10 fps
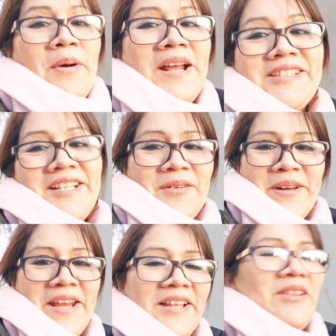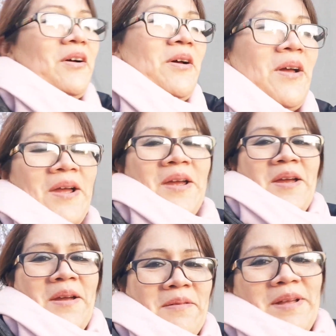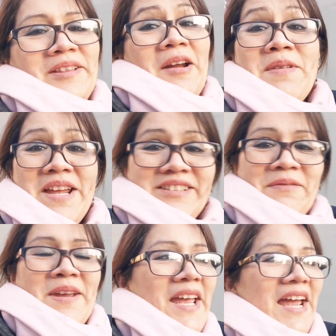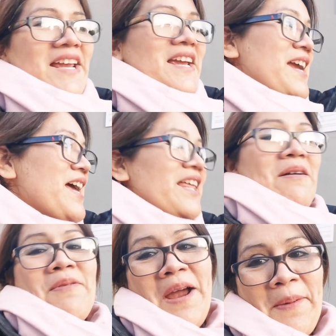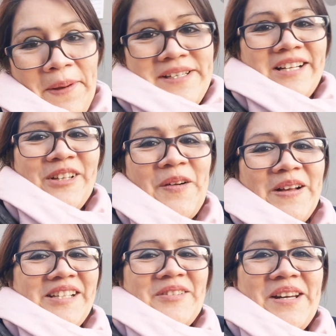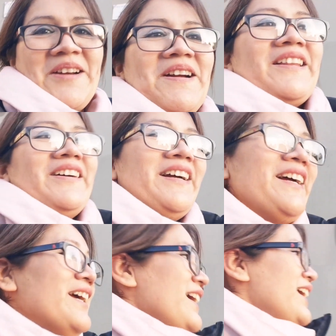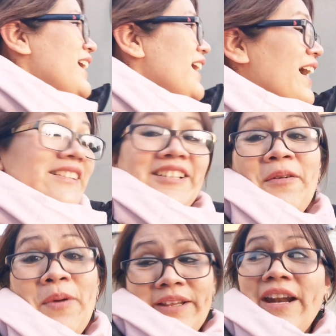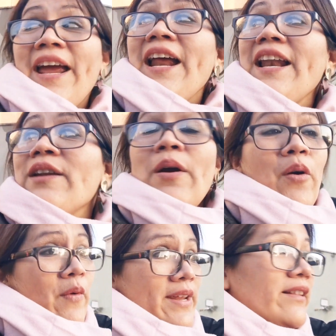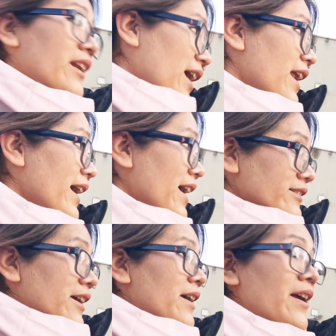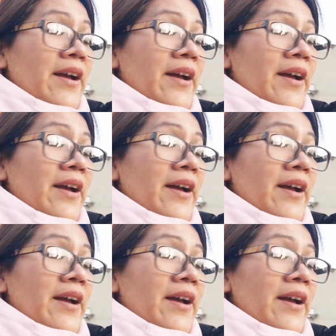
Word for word: voy a seguir corriendo mientras mía esté pequeña, ya después pues ya solo va a ser un recuerdo. Así que voy a traerla y luego voy a entrar a la casa